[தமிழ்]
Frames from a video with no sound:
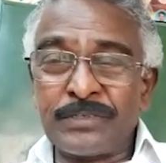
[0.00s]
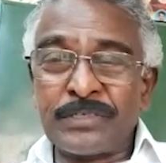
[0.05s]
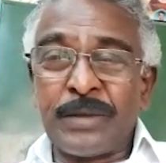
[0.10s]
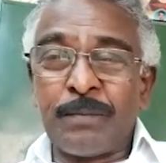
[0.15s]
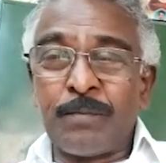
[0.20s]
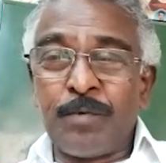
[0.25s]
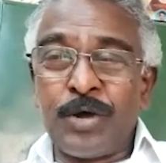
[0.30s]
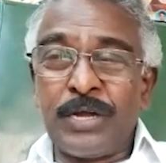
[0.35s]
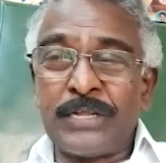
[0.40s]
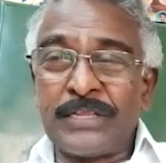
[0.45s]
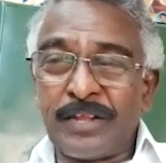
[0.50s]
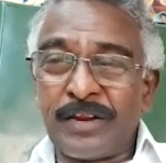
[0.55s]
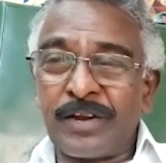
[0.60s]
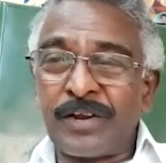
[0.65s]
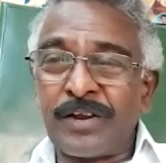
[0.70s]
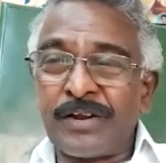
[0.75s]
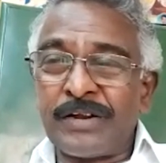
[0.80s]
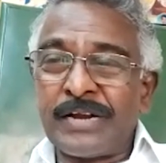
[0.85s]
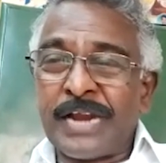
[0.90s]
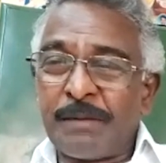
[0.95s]

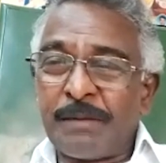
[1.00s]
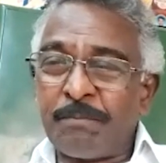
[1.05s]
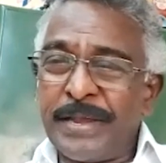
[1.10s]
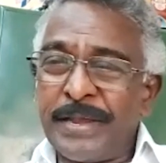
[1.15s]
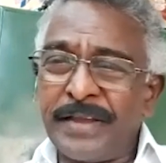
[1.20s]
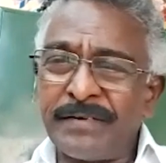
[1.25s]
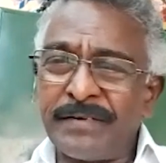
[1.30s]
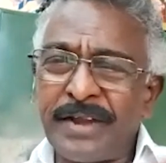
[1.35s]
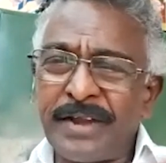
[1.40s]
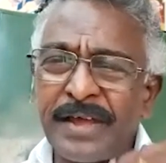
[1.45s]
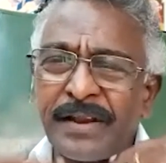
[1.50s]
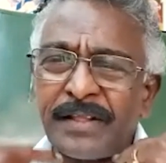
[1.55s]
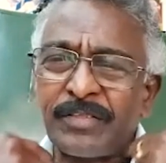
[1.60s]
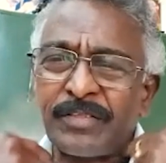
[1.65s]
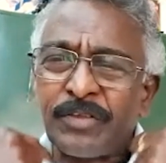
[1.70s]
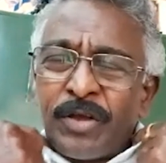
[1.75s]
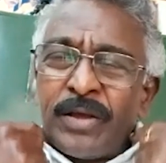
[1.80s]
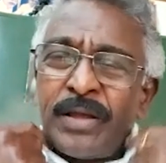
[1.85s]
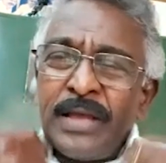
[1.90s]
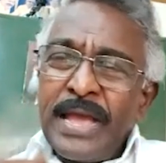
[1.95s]
சமூகத்திற்கும் நன்மை என்று
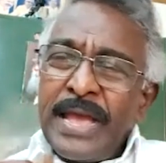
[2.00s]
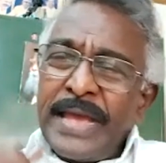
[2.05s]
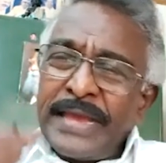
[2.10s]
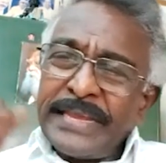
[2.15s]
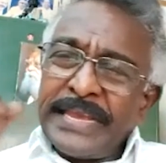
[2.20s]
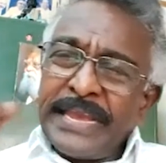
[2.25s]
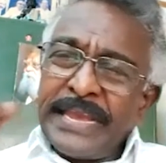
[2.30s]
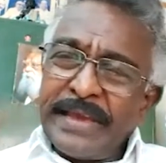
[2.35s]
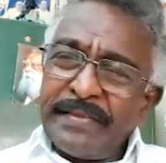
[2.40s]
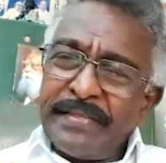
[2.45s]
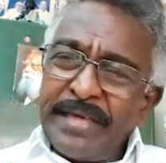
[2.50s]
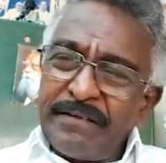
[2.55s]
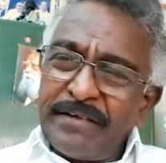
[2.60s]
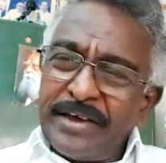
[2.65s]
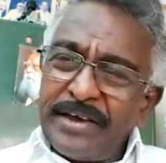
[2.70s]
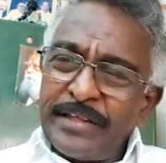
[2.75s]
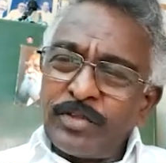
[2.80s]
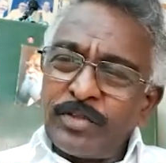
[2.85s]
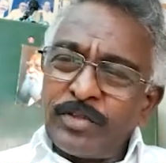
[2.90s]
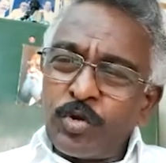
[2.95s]
அர்த்தம் எதை
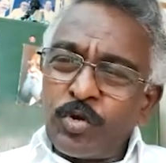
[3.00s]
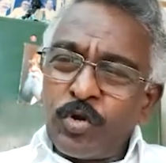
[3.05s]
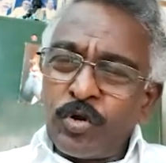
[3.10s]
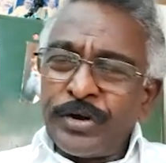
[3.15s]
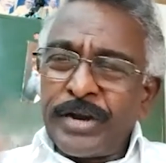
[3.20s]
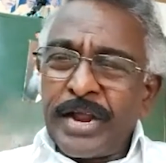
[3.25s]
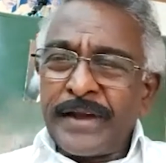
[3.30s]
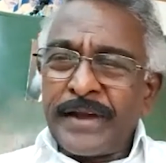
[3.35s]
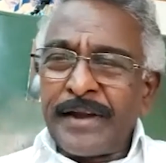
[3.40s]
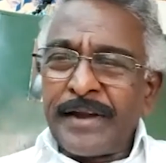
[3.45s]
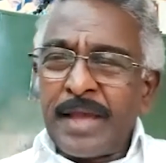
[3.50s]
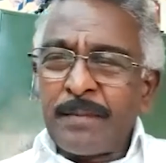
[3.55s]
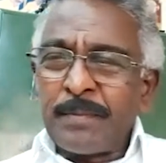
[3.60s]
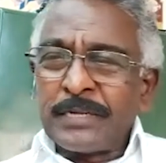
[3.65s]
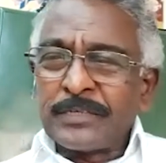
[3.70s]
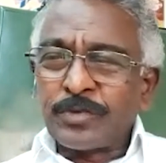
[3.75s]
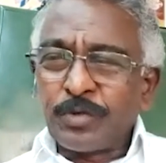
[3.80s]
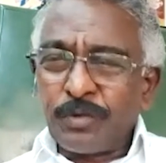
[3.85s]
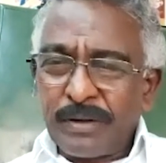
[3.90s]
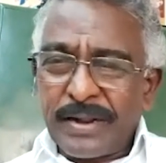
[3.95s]
வைத்துக்கொண்டு
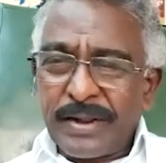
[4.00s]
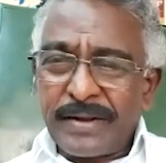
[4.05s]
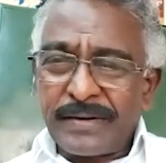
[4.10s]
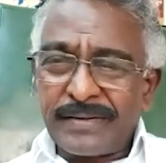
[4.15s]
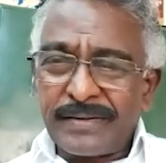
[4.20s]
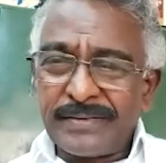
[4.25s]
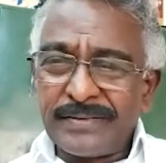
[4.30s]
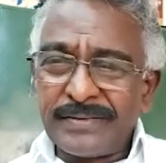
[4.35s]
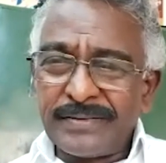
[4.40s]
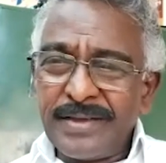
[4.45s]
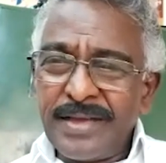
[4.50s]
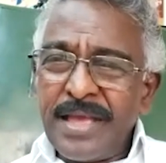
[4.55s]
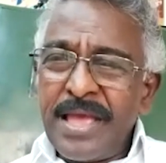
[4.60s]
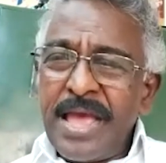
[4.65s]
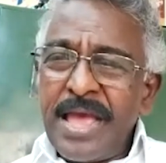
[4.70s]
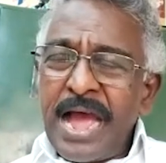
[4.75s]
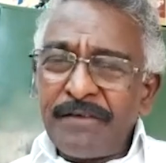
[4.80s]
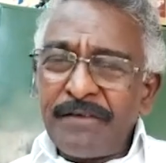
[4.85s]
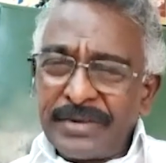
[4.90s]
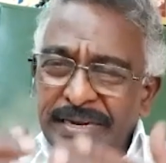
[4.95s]
அண்ணாமலை சொல்றாரு
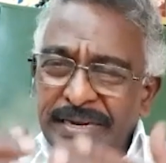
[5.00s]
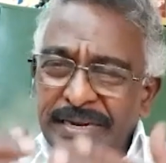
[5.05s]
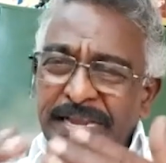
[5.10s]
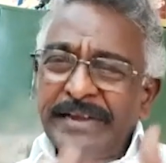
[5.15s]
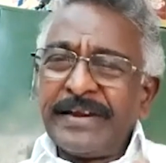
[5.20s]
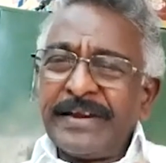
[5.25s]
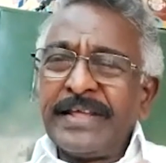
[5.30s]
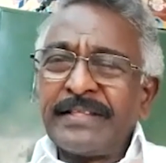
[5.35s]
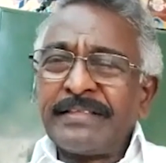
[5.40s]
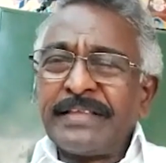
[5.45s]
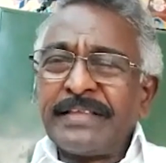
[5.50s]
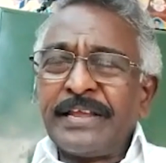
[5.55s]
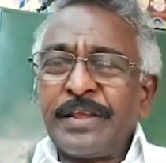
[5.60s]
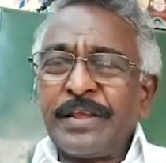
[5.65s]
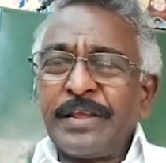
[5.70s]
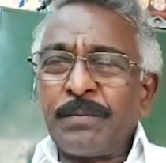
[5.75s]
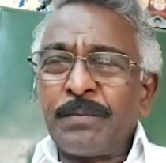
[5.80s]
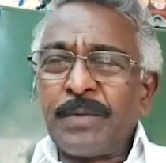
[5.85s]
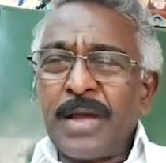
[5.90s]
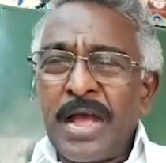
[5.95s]
அவருக்கு என்ன
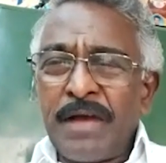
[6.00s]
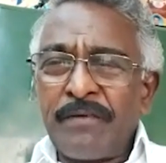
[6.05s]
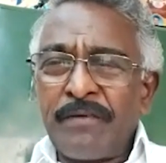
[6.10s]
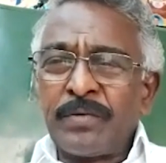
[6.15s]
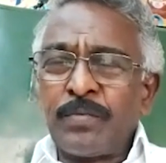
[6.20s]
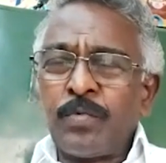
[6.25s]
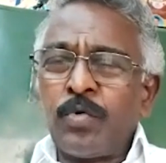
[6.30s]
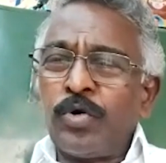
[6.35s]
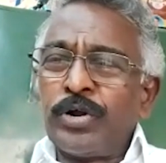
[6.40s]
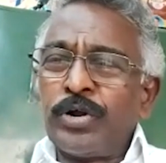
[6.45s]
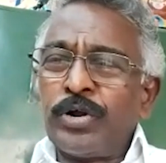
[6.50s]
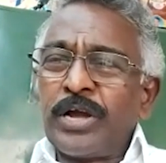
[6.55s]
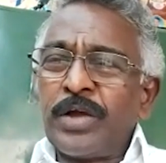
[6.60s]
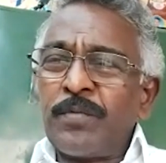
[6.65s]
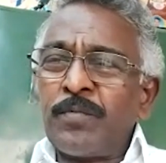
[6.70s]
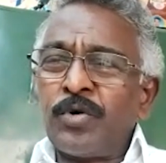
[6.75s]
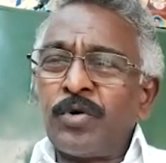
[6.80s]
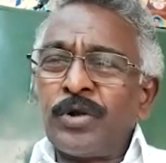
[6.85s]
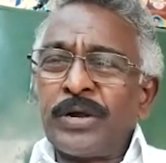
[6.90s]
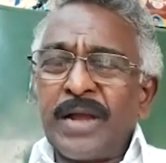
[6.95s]
தெரியும் அவர் முழுக்க
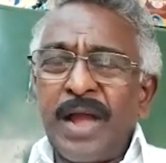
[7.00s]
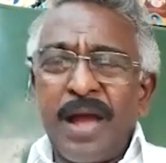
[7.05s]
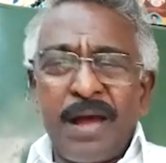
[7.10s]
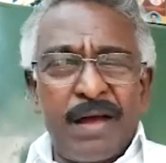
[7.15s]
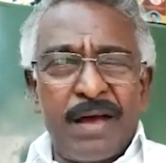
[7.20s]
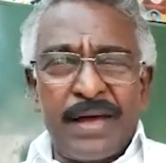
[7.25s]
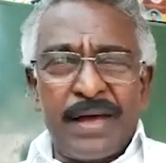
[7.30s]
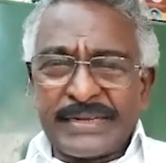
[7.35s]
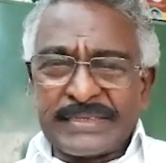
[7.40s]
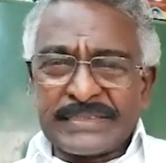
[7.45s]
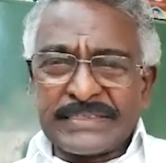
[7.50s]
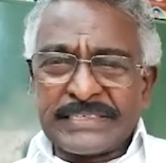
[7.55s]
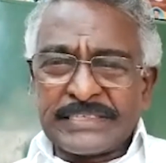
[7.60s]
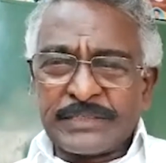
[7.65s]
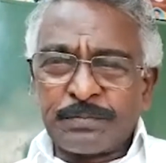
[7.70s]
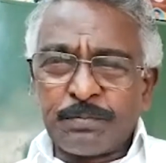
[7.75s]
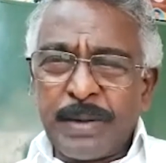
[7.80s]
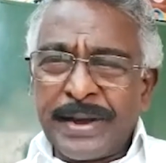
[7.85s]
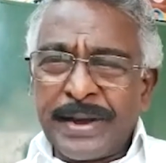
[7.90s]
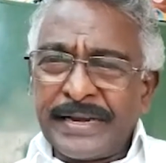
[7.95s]
முழுக்க
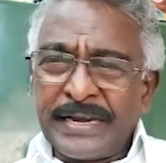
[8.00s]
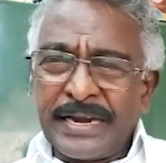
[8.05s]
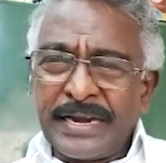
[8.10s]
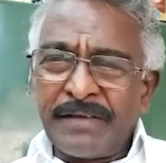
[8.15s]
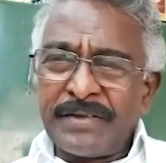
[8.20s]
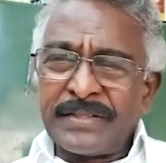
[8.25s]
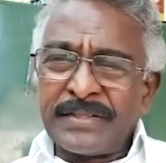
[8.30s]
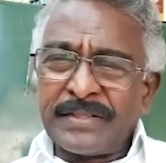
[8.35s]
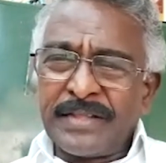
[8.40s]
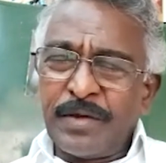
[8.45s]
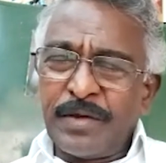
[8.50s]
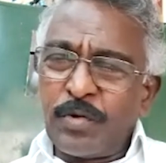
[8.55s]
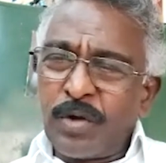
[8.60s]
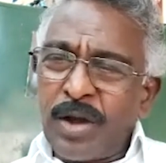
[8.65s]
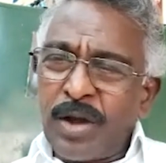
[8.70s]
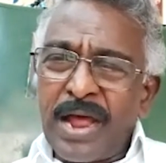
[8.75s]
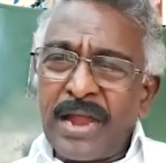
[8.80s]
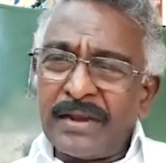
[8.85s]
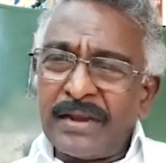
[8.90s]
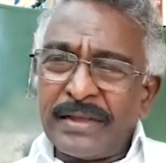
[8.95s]
ஆர்எஸ்எஸ் பிரெயின்ல வந்த ஒரு
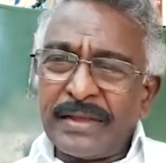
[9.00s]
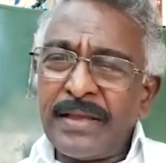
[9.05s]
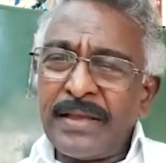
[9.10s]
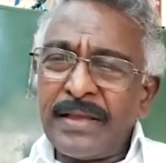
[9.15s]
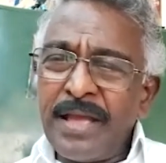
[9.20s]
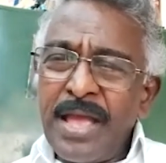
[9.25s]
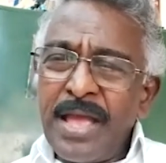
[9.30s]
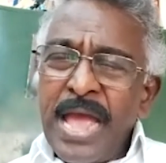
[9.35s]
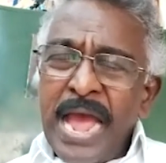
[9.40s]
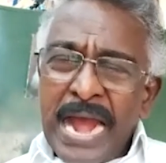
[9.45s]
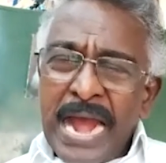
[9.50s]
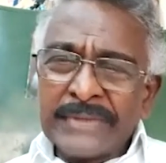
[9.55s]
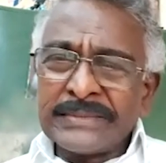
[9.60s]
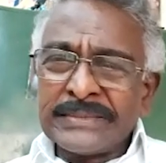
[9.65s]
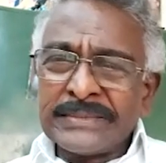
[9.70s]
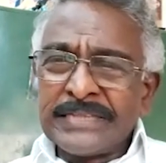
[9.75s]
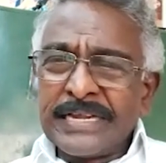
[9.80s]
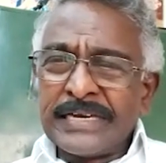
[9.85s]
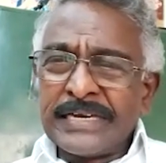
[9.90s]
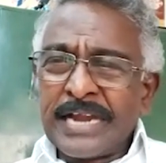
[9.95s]
ஆளு
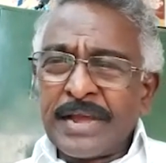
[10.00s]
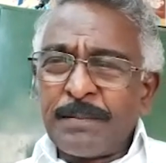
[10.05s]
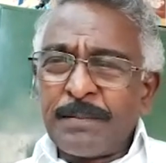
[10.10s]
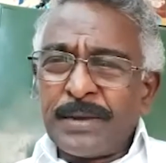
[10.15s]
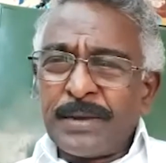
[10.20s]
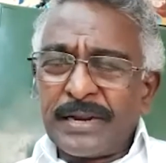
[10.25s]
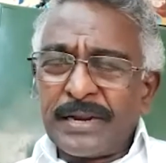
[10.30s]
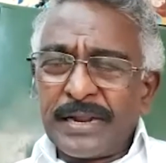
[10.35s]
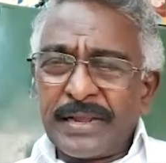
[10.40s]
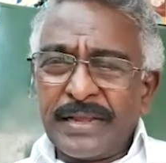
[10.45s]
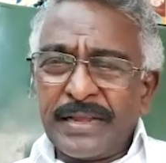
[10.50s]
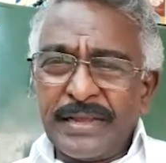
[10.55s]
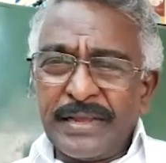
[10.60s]
அந்த நபரு